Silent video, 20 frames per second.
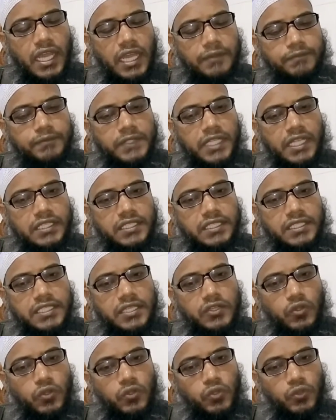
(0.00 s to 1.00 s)
আপনার
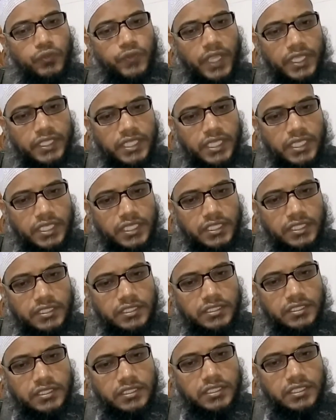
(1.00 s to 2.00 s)
নিজেরও কোনো ফায়দা নেই
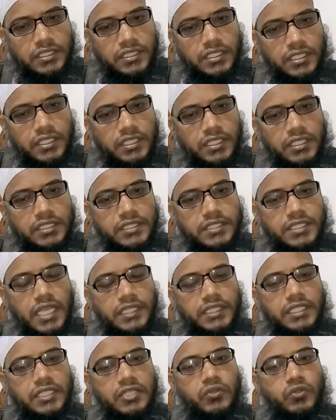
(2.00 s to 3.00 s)

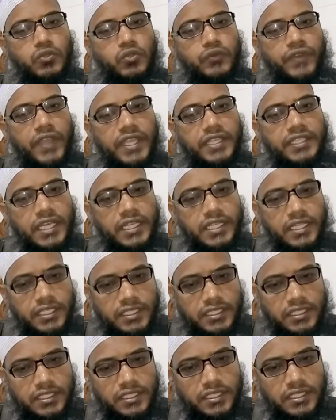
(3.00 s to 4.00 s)
জাতিরও কোনো ফায়দা নেই
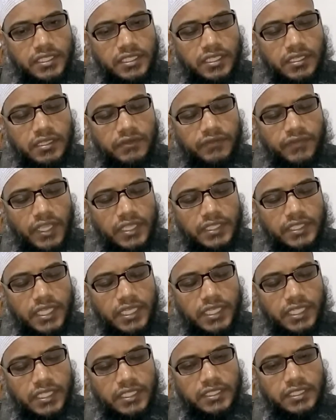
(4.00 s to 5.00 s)
ফায়দা
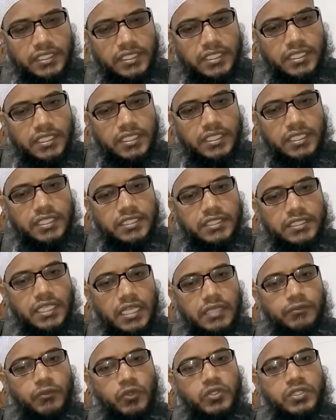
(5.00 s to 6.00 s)
নেই
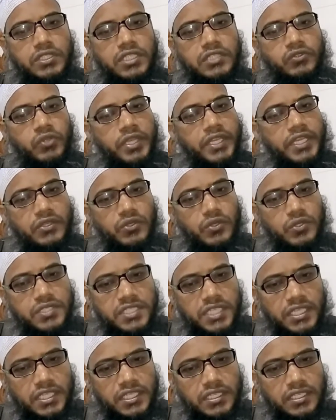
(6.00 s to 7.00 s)
যার মূর্তি তৈরি
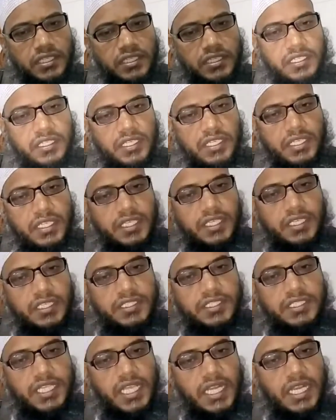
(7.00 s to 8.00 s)
করছেন
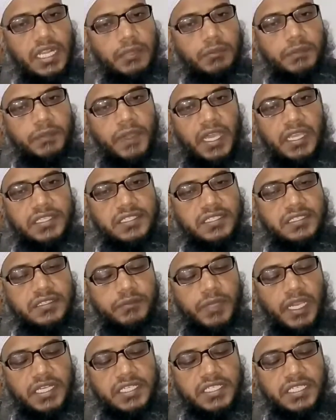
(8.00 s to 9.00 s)
যিনার নামে ভাস
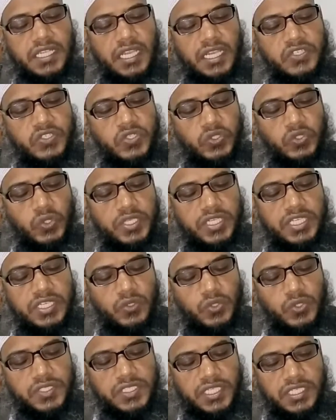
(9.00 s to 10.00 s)
ভাস্কর্য তৈরি
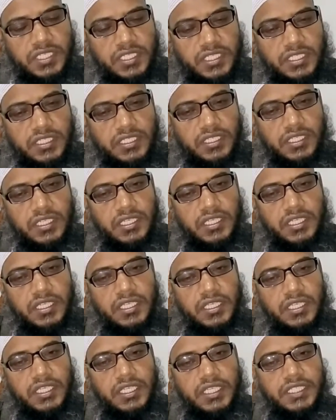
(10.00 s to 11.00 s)
করছেন
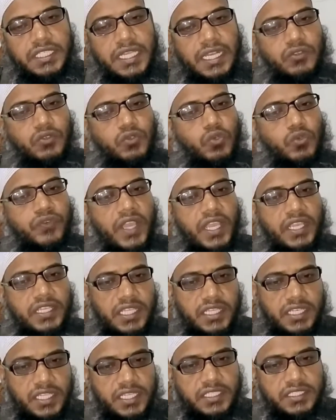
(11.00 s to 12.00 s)
ইনার কোনো
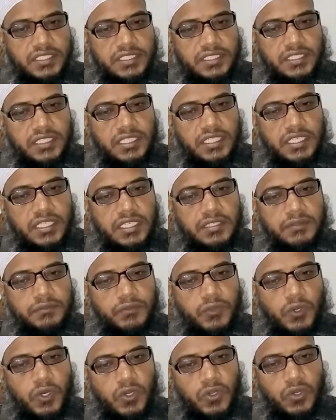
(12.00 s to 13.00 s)
ফায়দা নেই
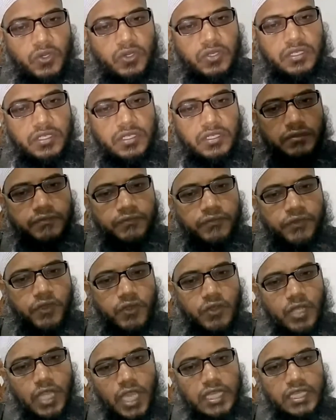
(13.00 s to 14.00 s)
বরং
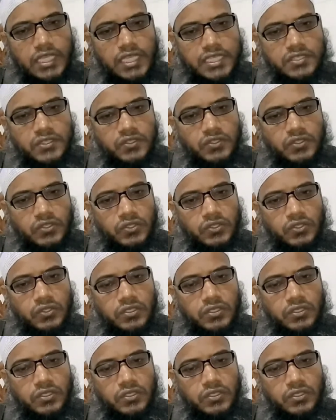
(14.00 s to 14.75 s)
পরকালে এই জন্য